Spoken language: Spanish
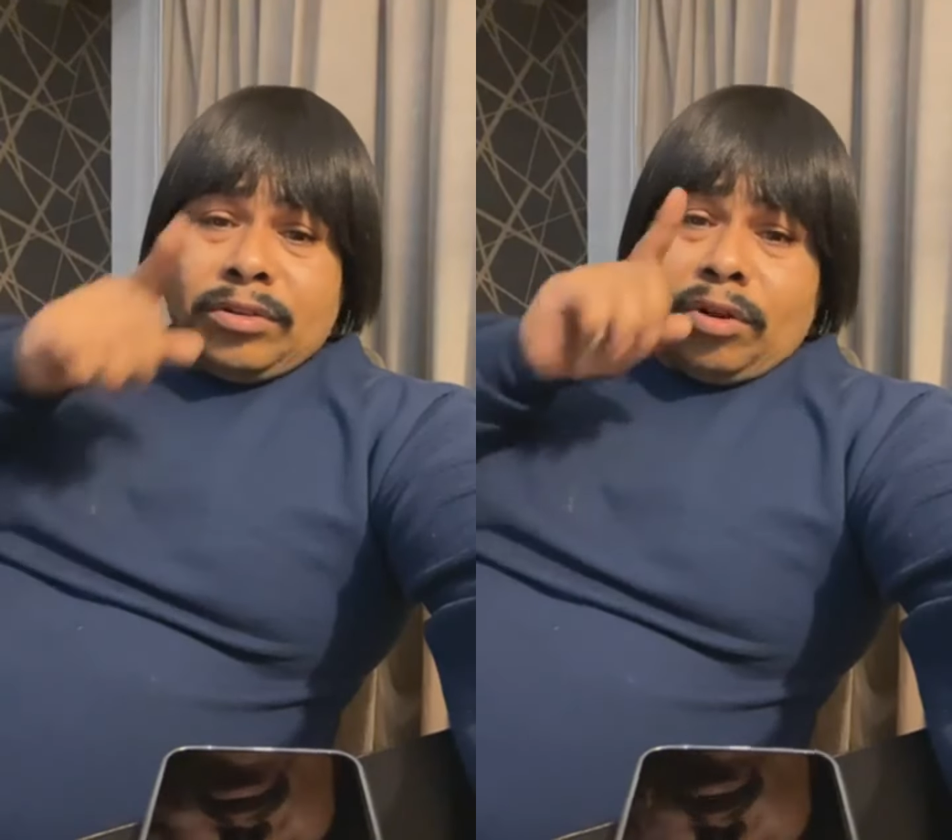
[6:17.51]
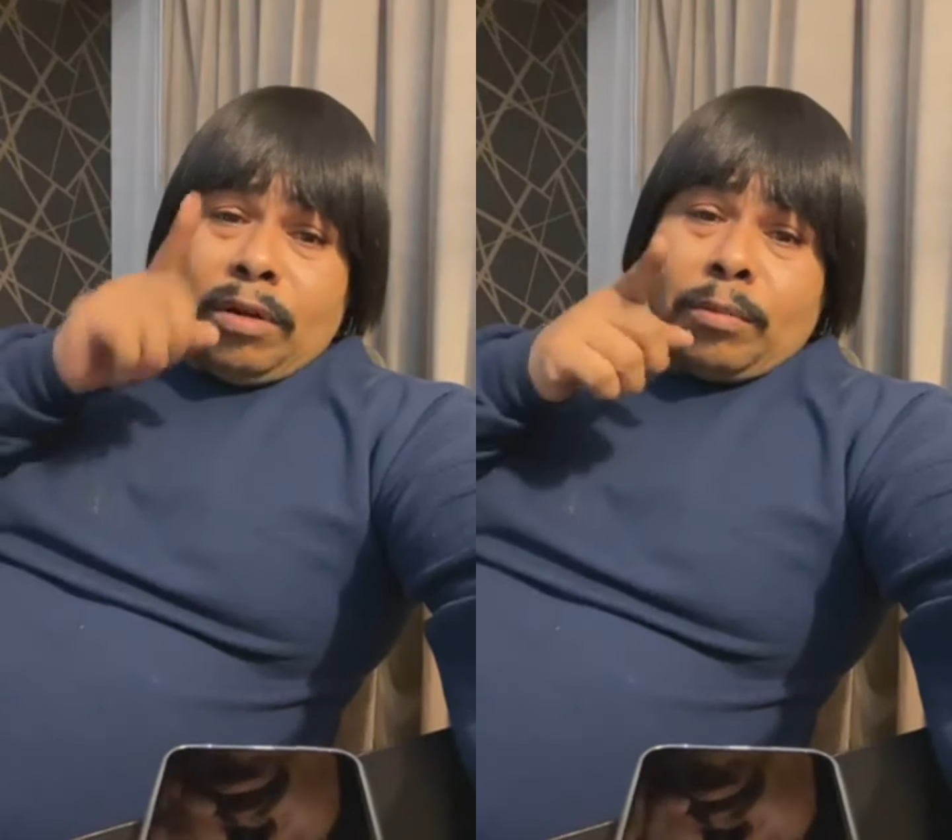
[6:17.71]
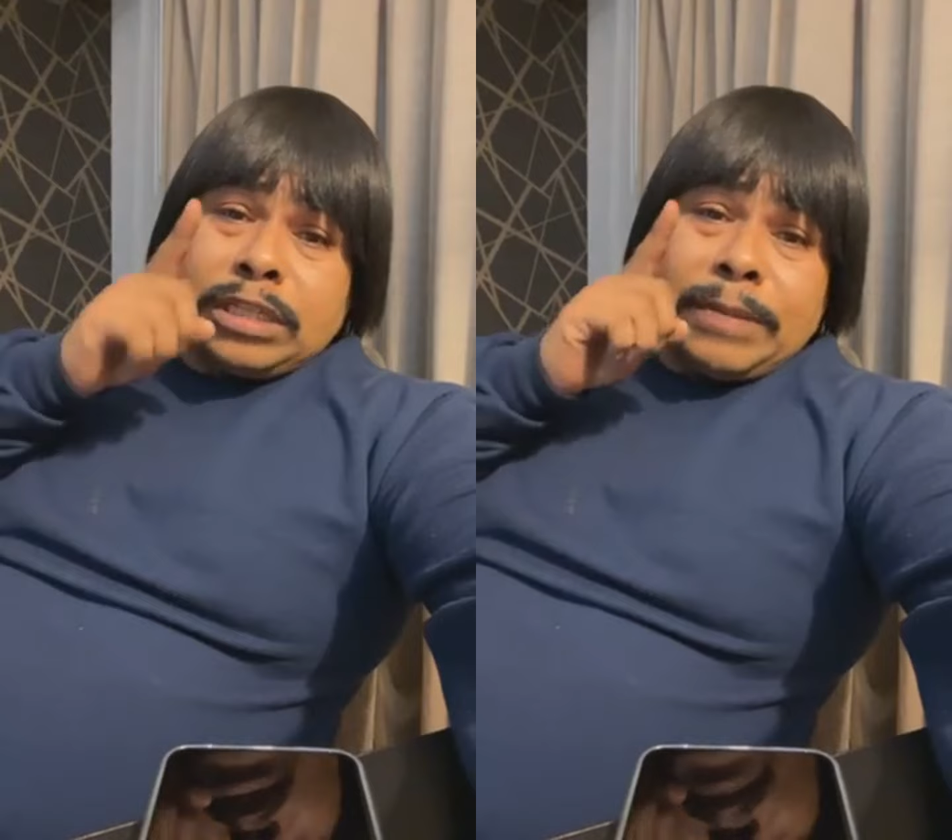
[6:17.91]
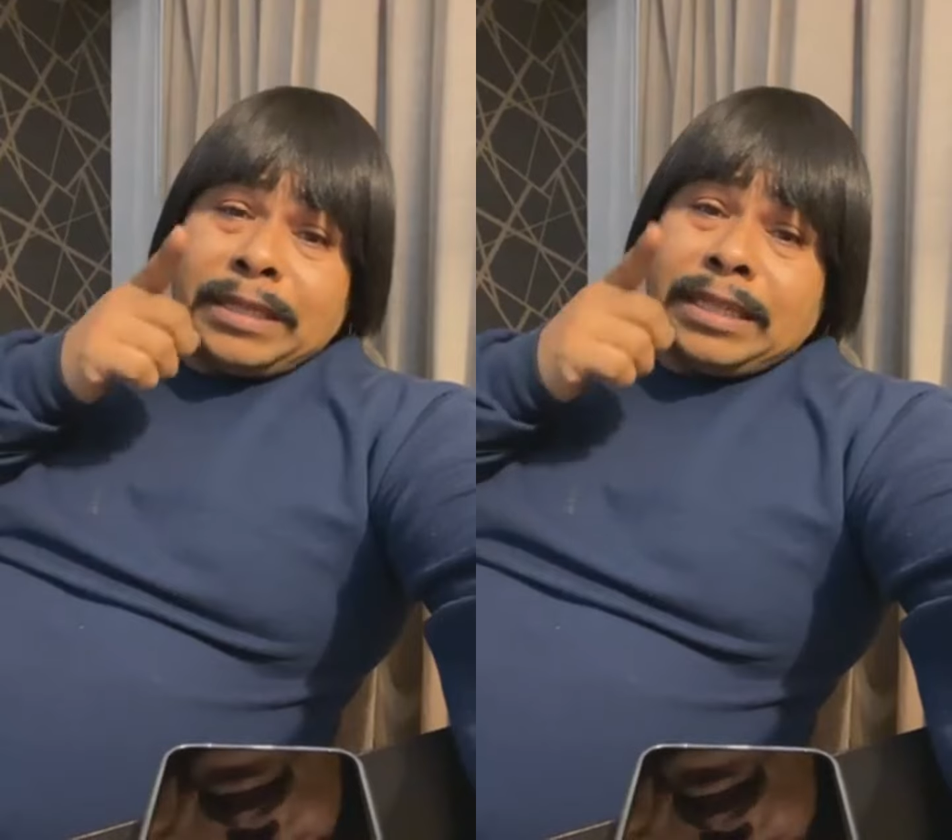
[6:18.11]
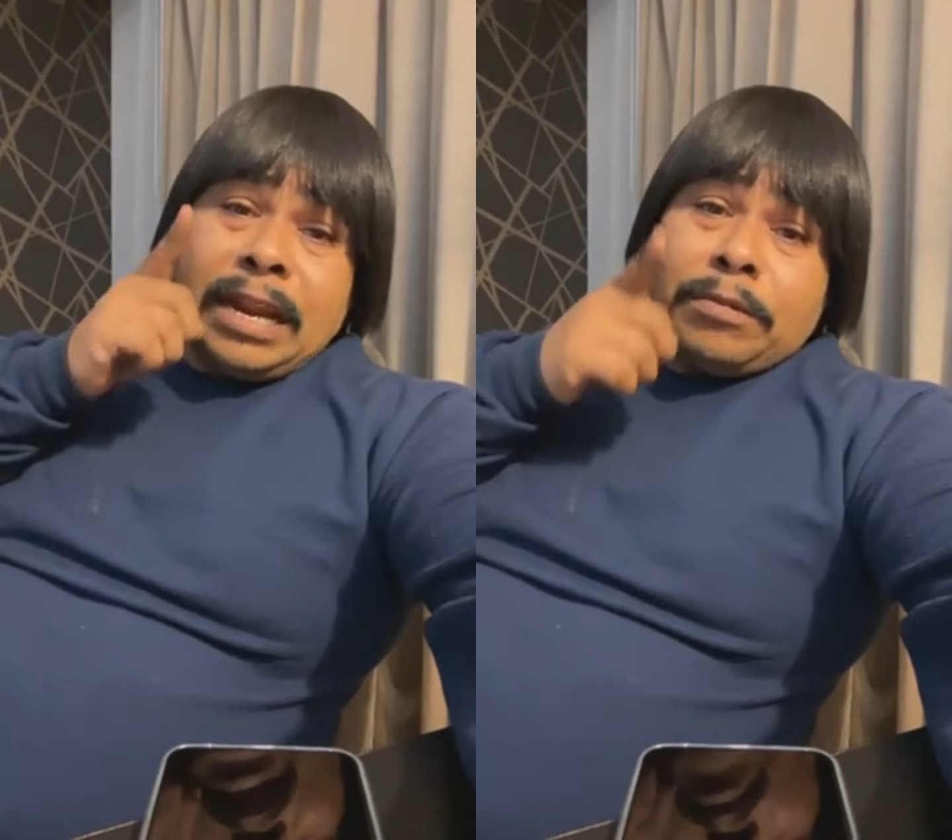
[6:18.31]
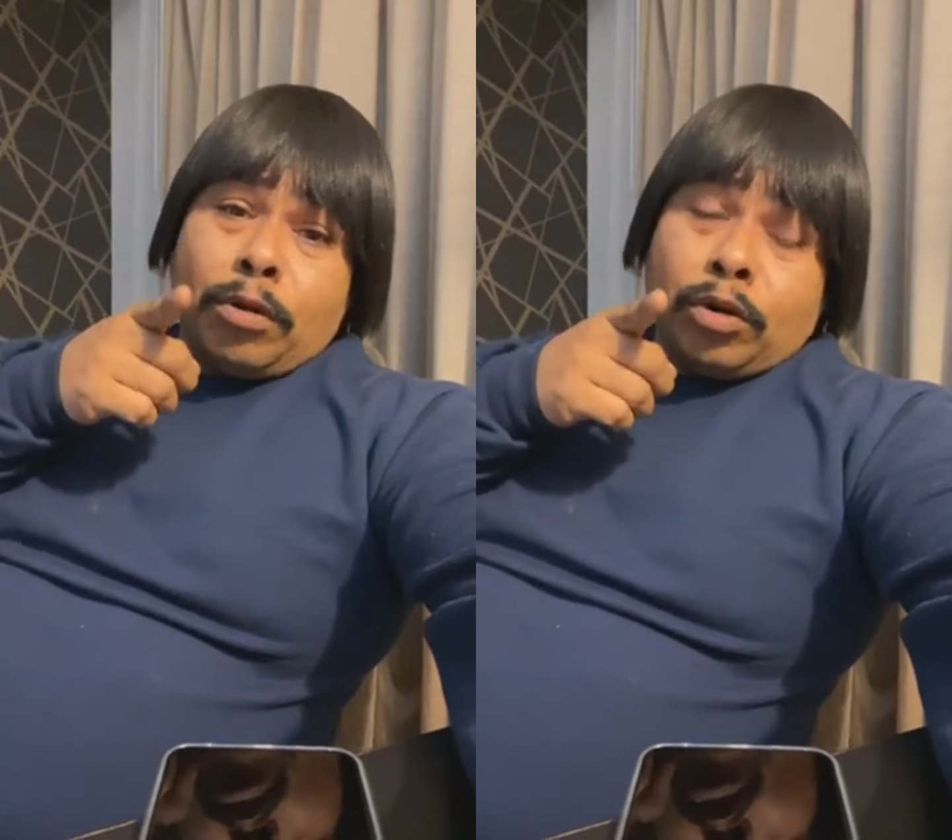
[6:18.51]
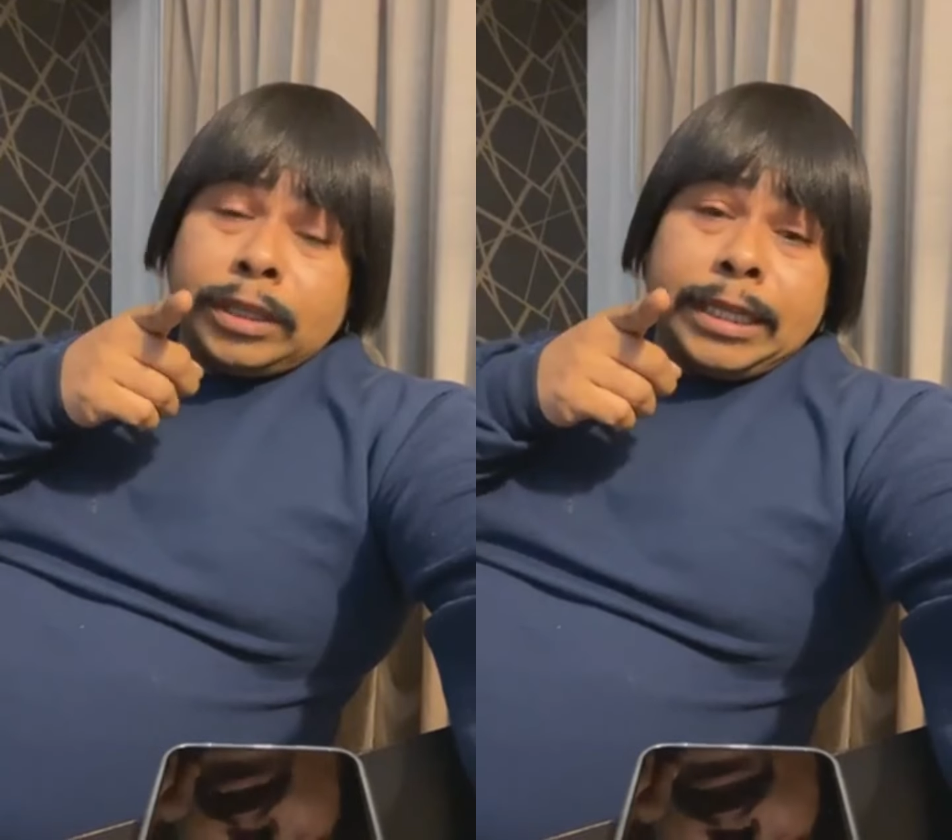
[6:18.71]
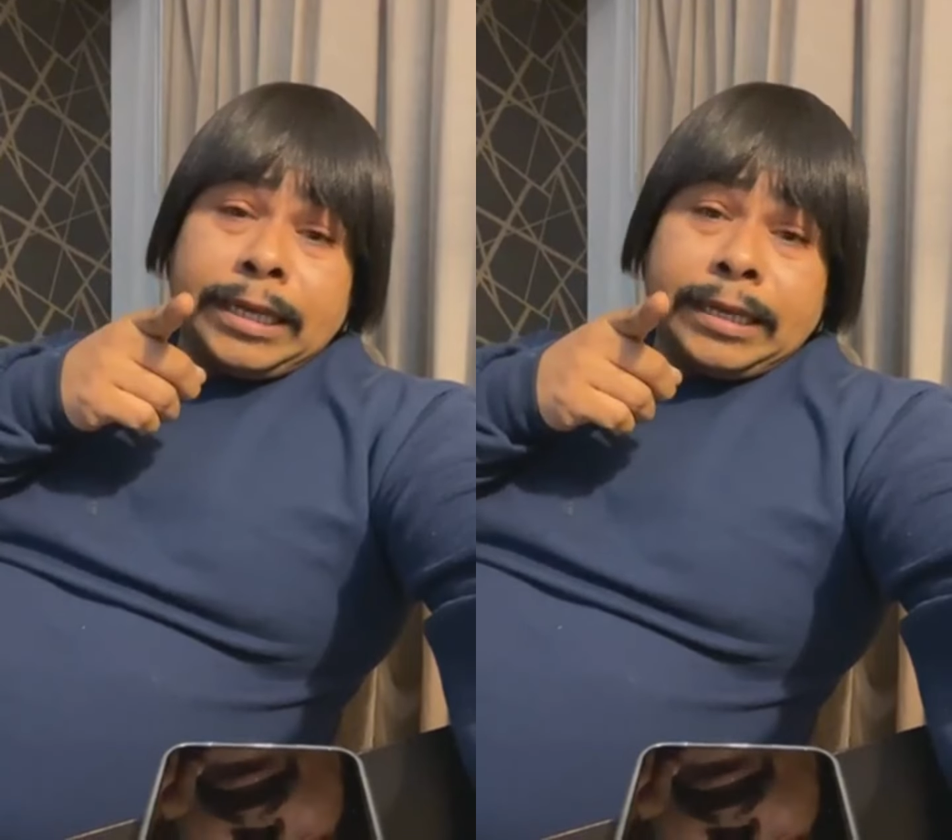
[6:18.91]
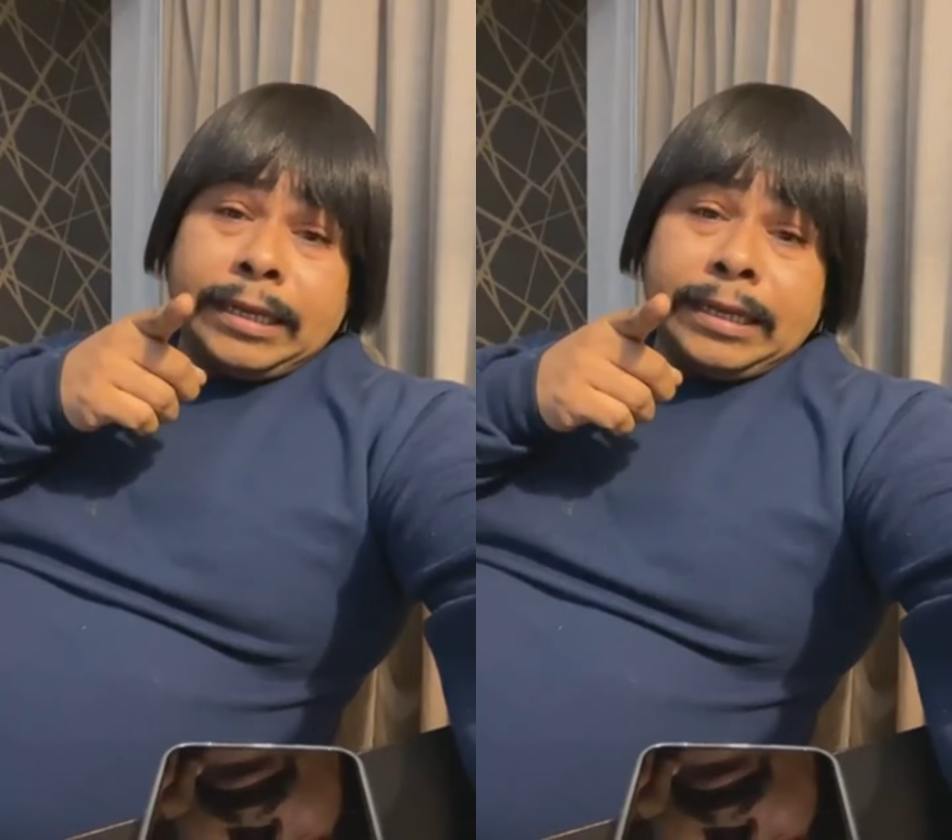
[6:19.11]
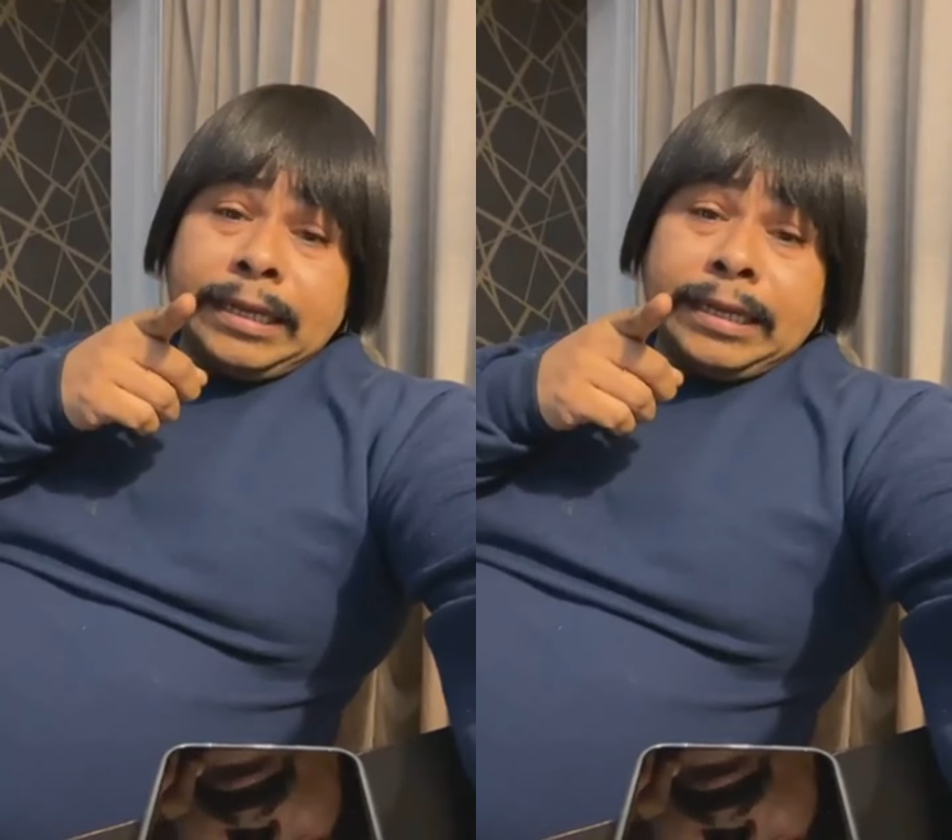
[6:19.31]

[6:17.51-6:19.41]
No lo vamos a meter al bote.